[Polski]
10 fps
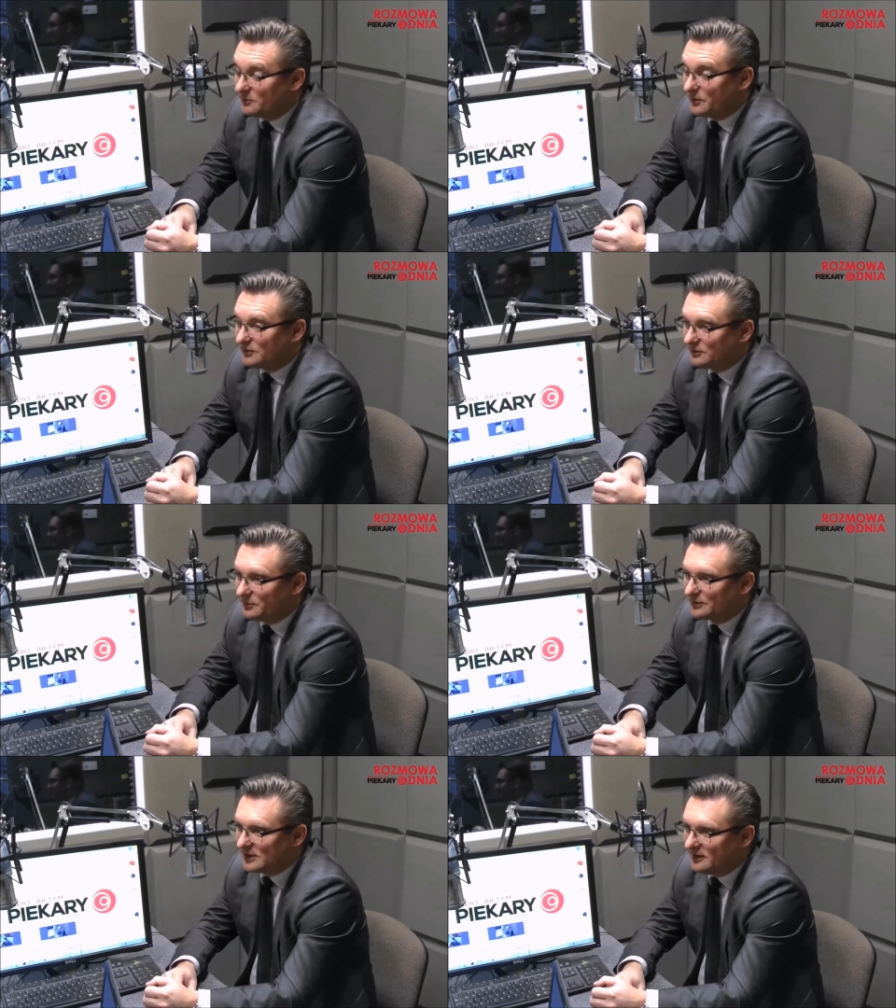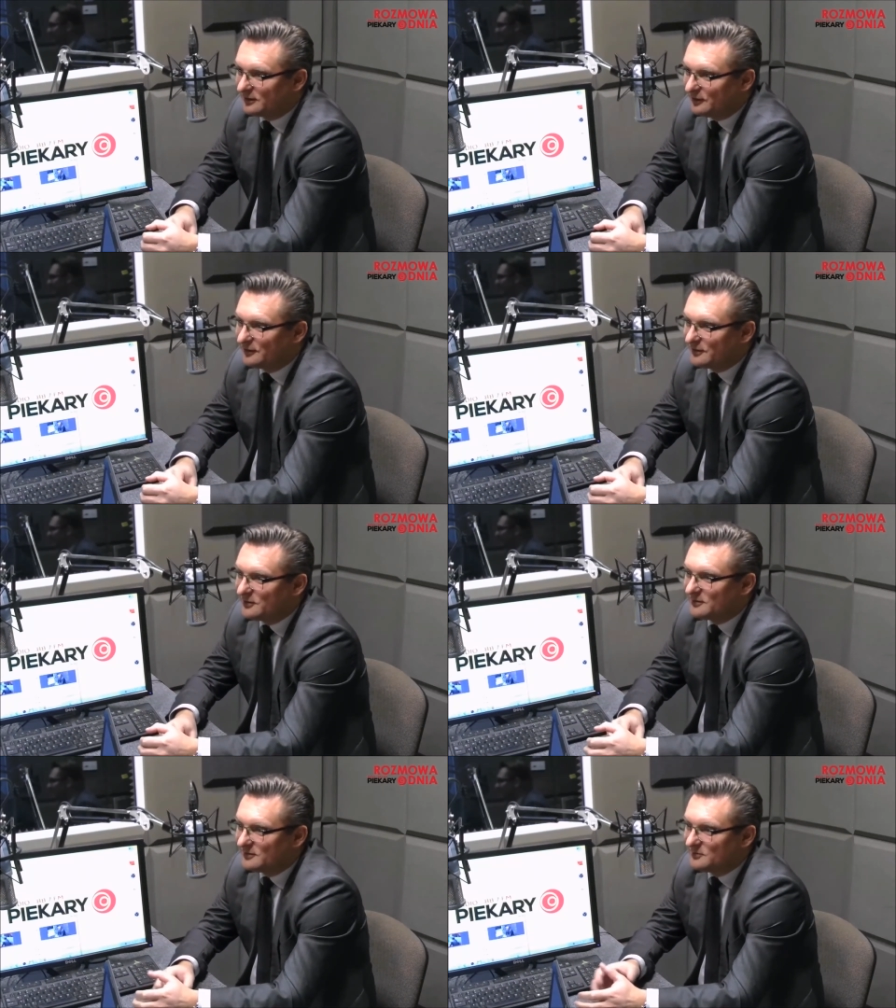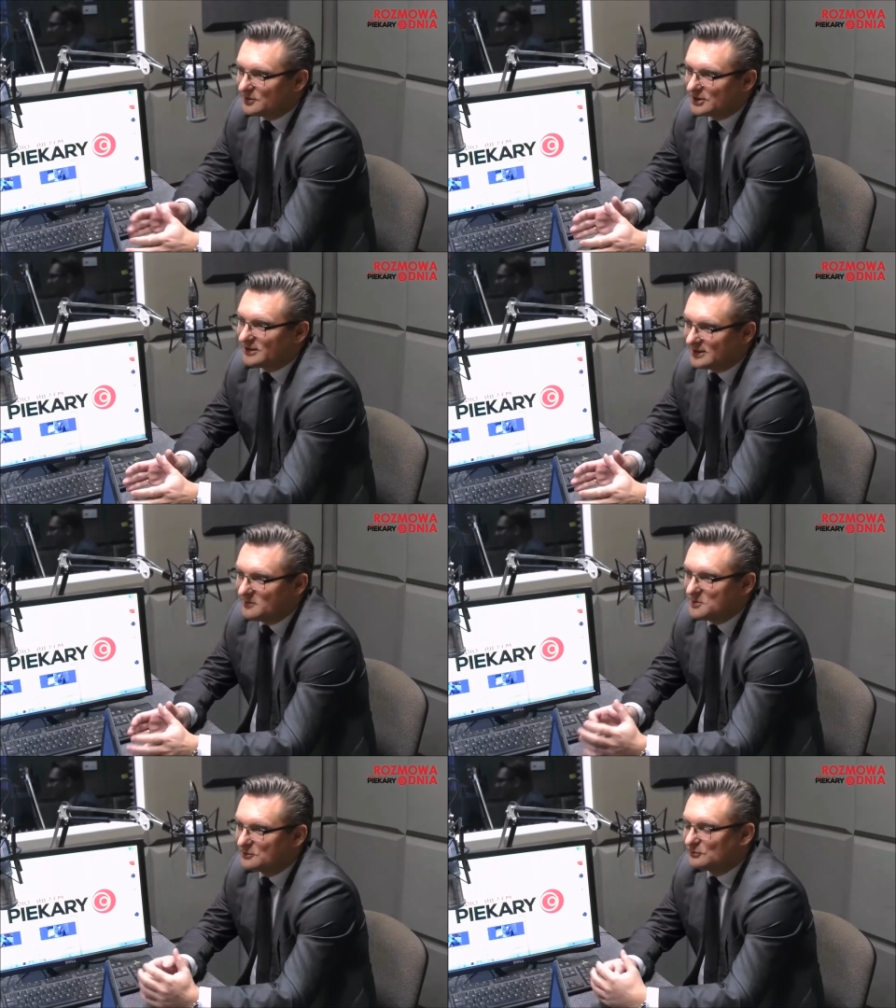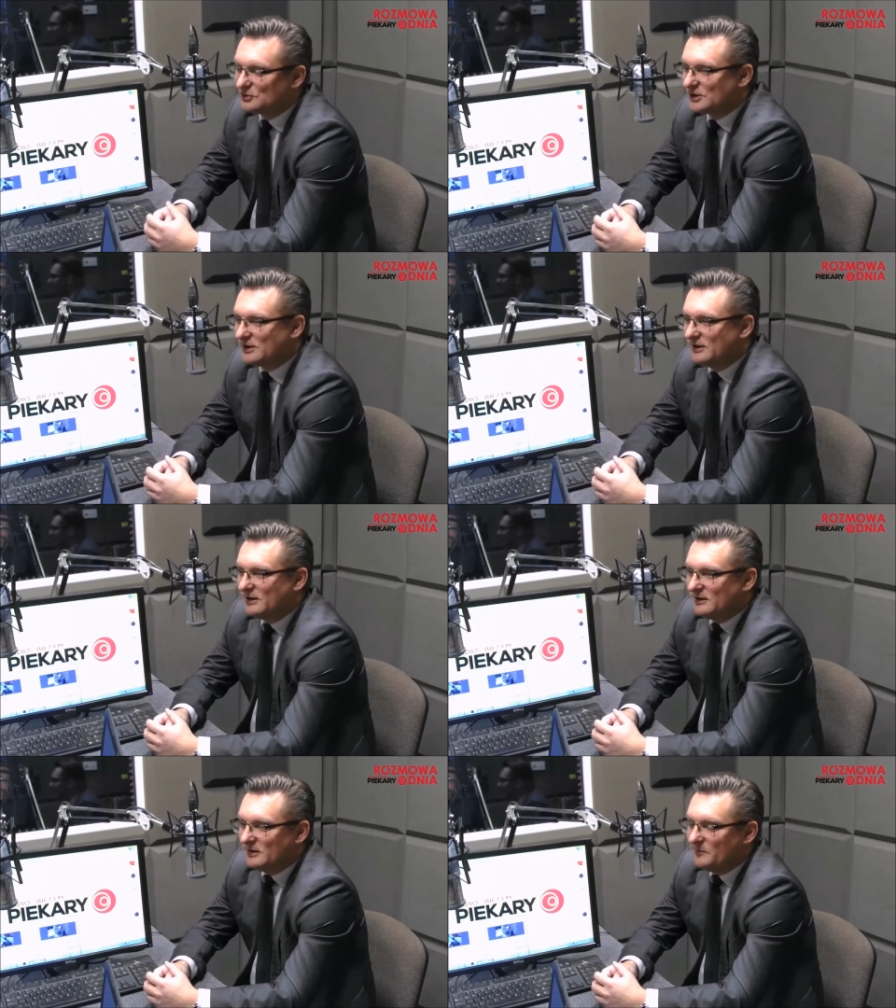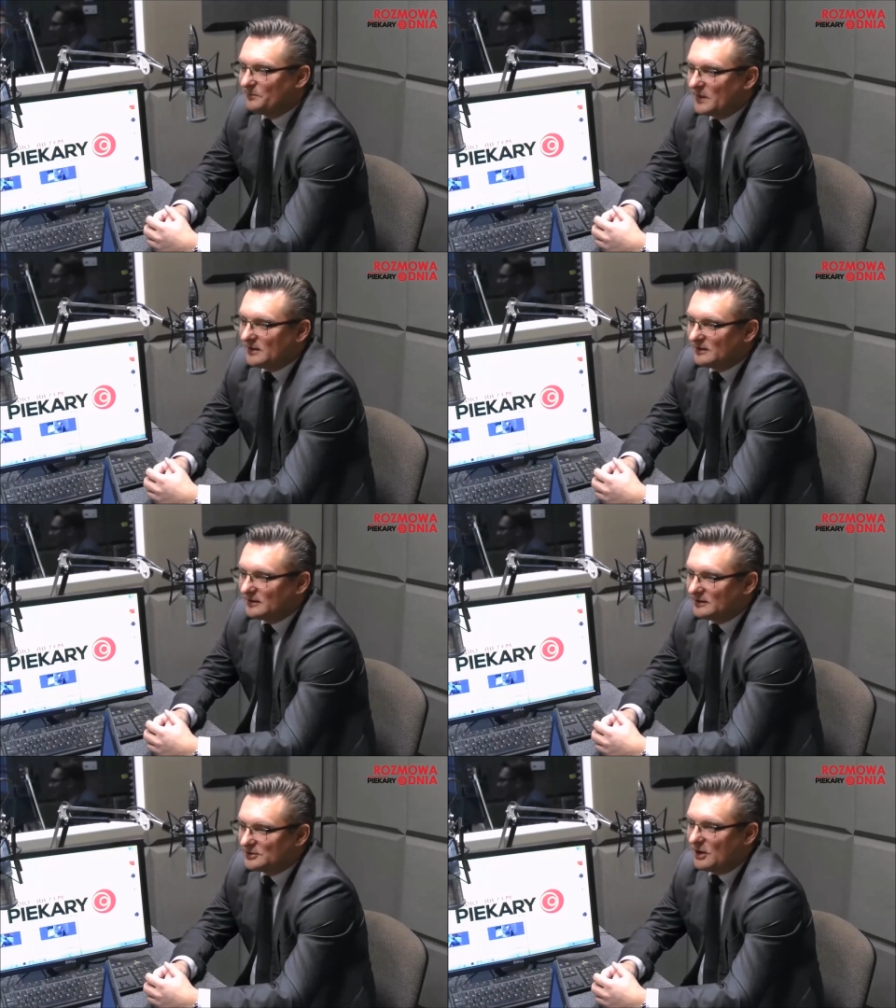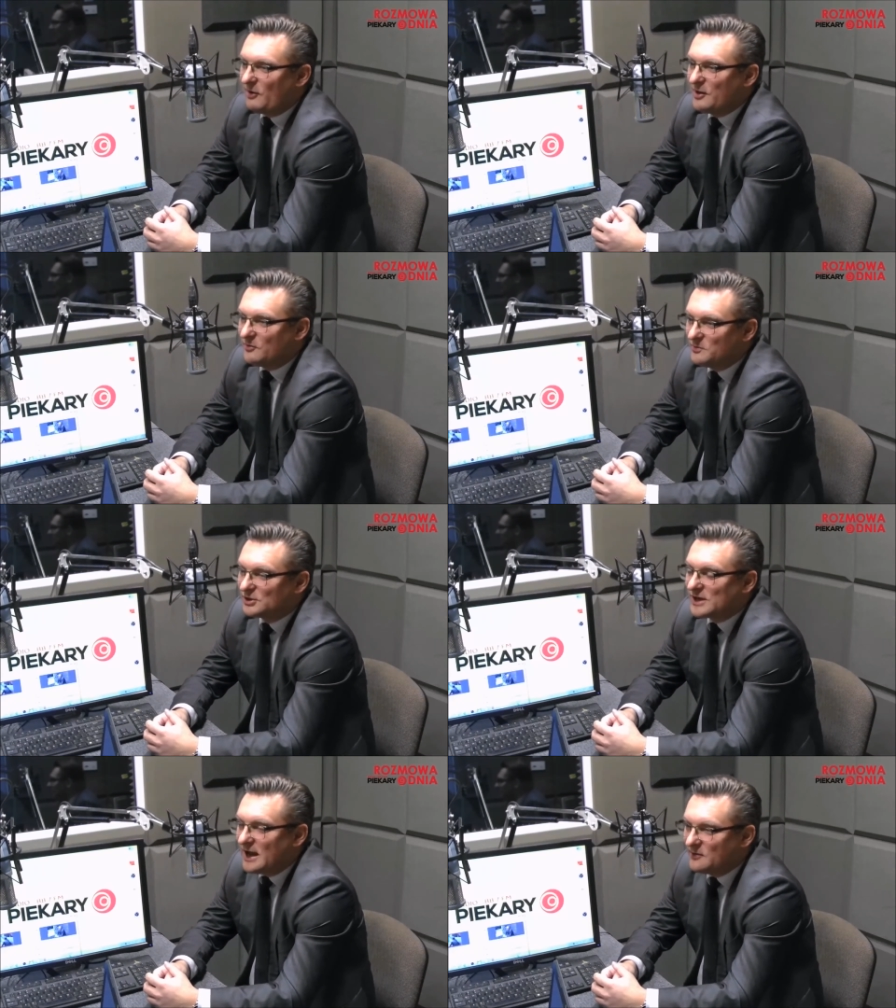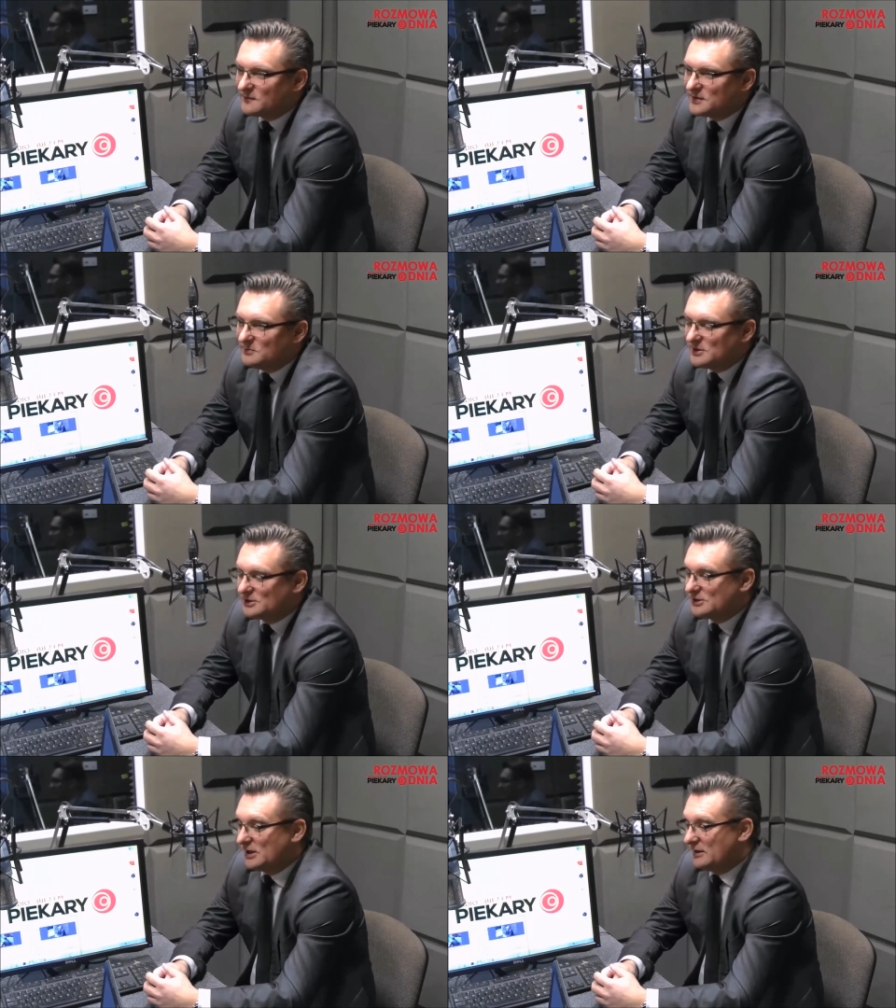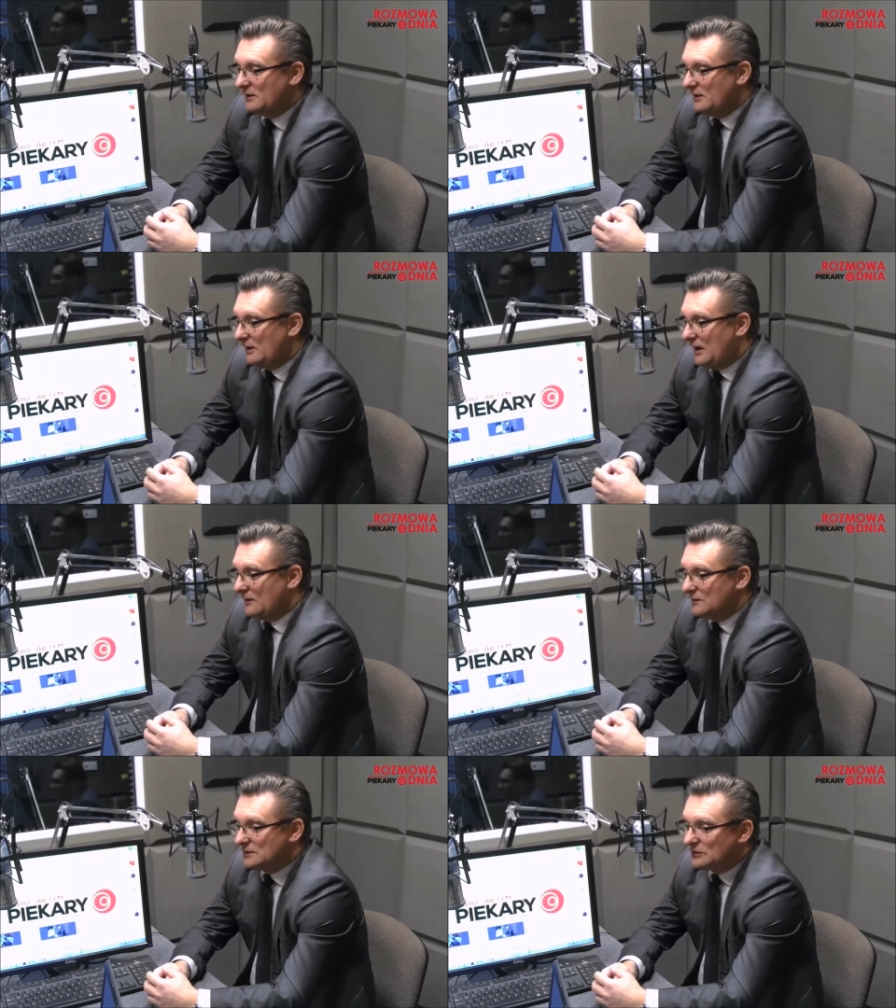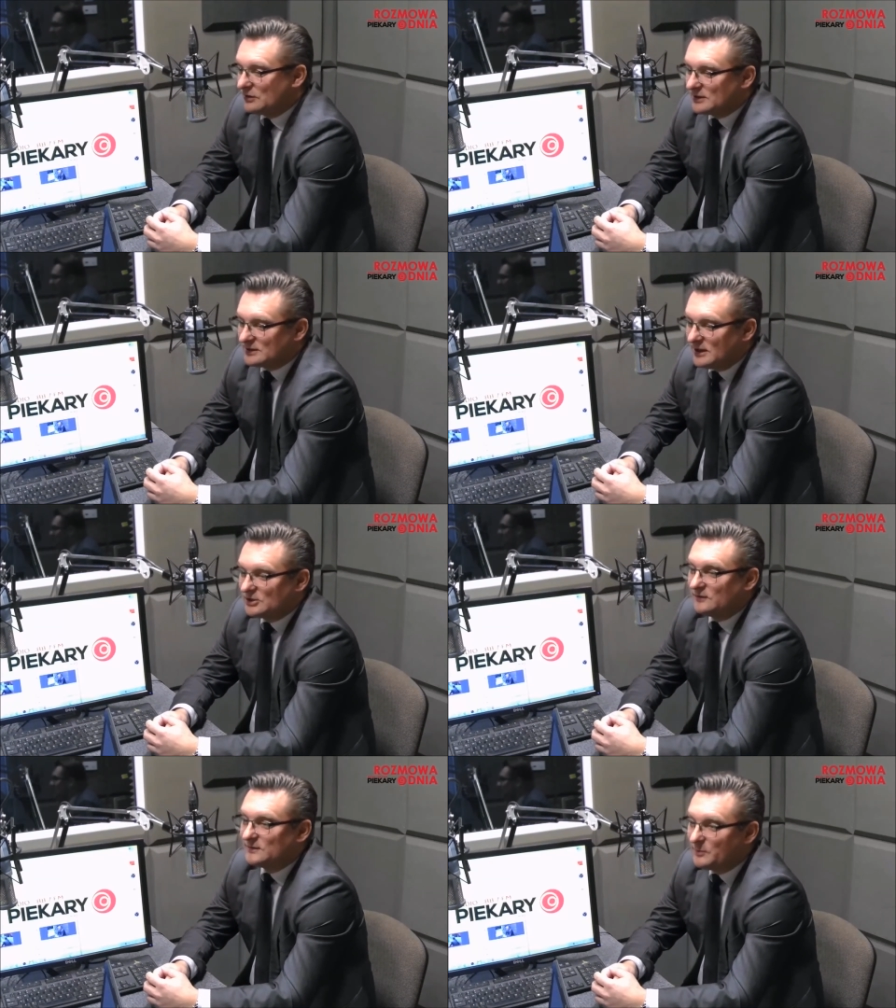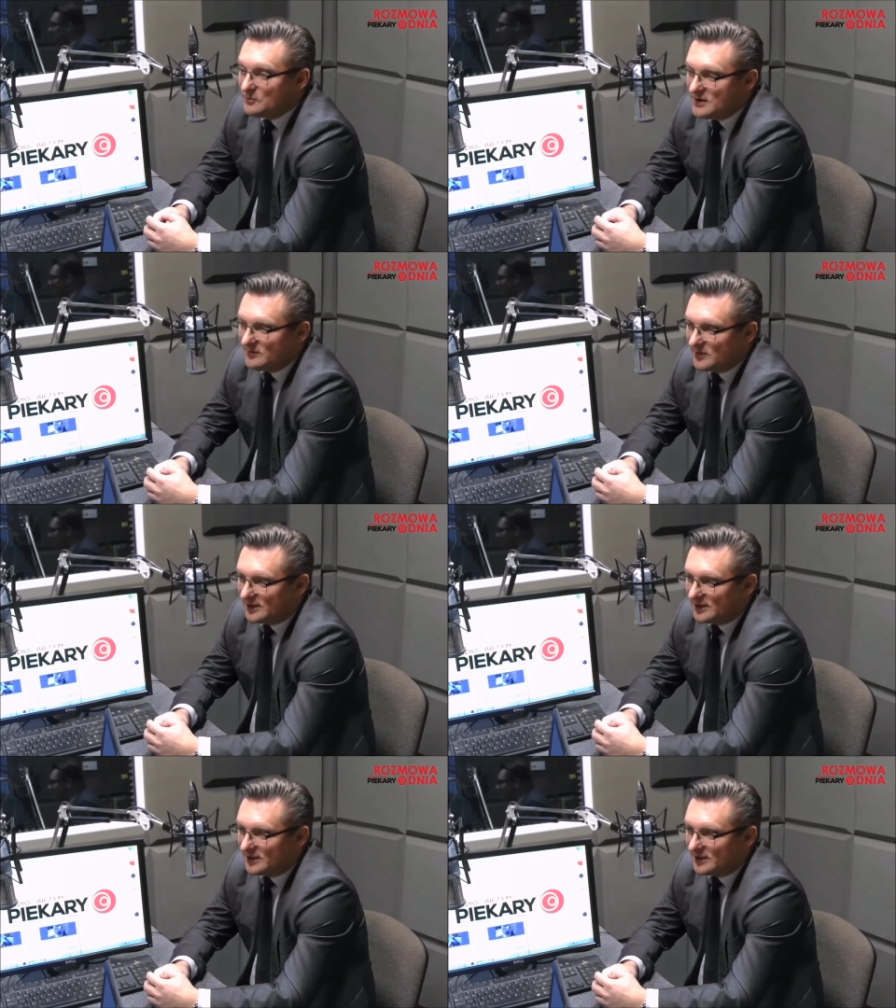po, poza e, e, mieszkańcami, którzy e, działają, mieszkają w tym mieście, a więc to jest nasze wspólne